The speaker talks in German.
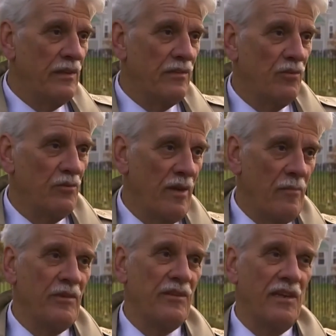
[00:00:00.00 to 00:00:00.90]
und wieder
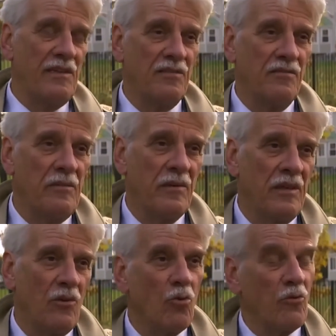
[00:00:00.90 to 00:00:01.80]
zusammensetzt, wie
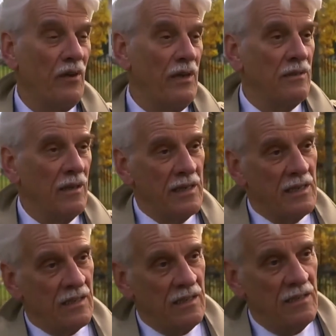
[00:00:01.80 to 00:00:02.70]
man in Notfällen
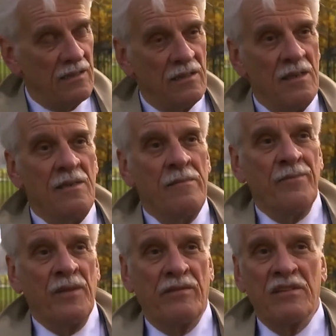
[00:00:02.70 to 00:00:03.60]
reagiert,
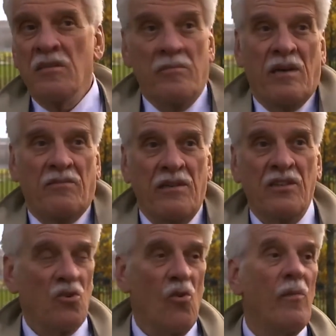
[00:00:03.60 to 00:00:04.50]
was man macht, wenn
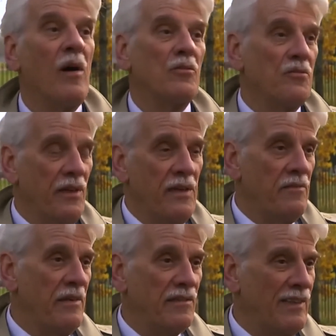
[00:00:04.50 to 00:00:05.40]
der Strom
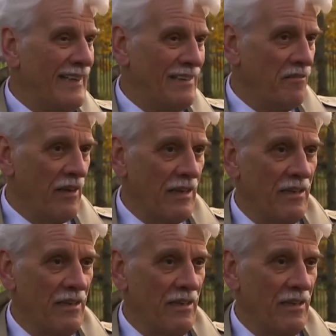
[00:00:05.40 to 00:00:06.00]
ausfällt, wenn das Licht